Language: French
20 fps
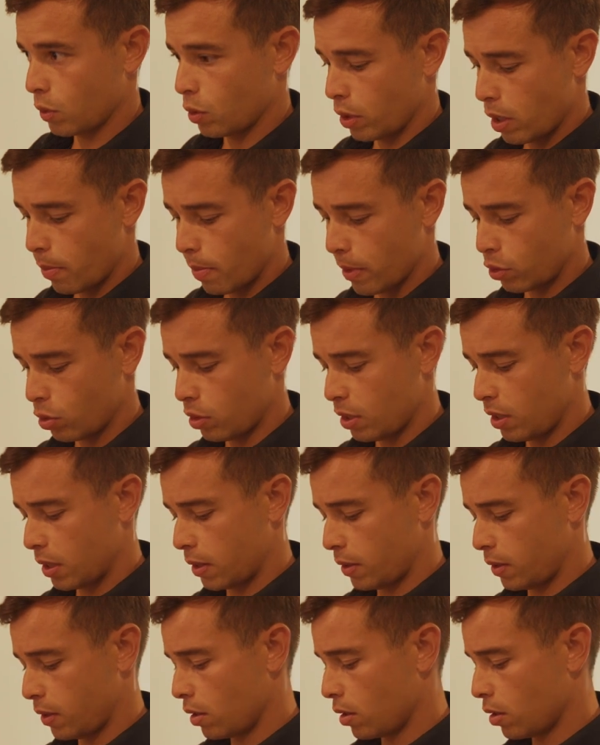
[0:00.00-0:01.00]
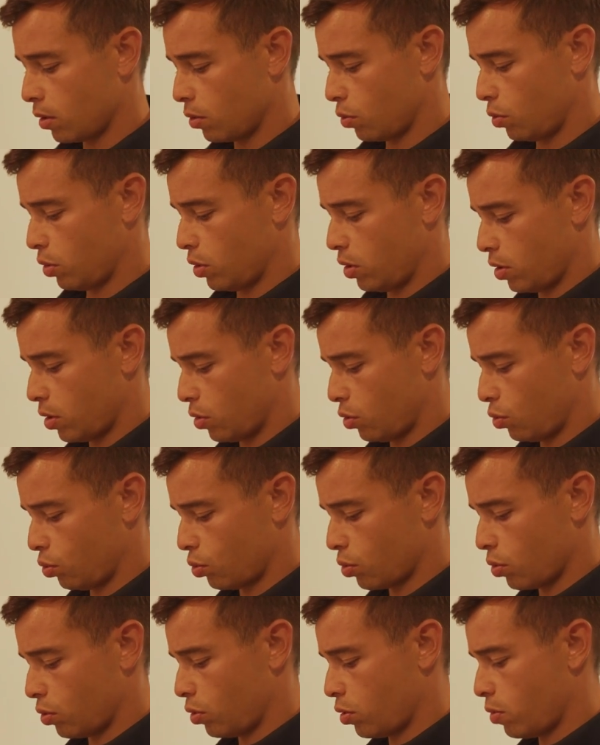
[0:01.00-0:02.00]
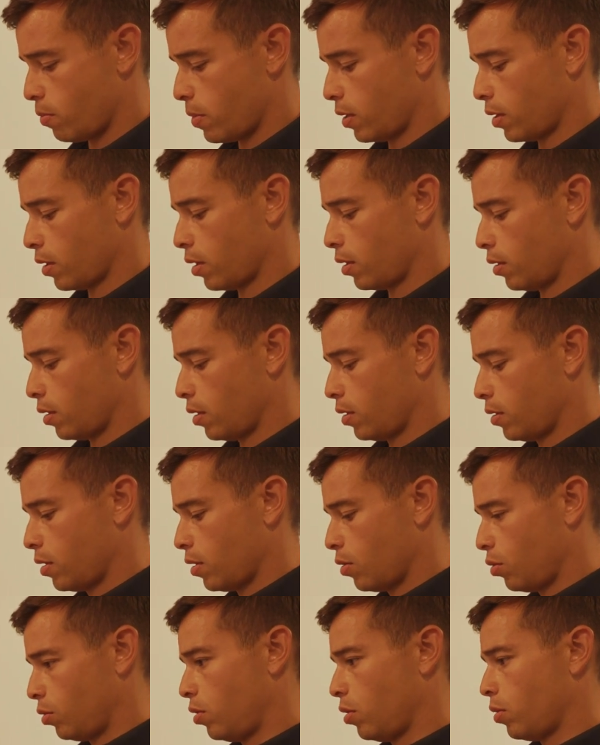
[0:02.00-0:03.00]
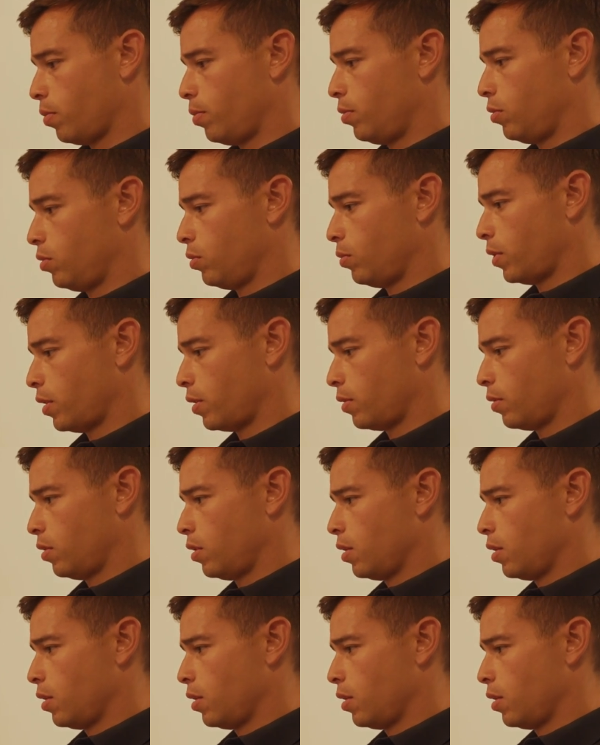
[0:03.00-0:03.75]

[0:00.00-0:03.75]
la personne est assez grande, on essaie toujours de se mettre à, à, sa hauteur plus ou moins.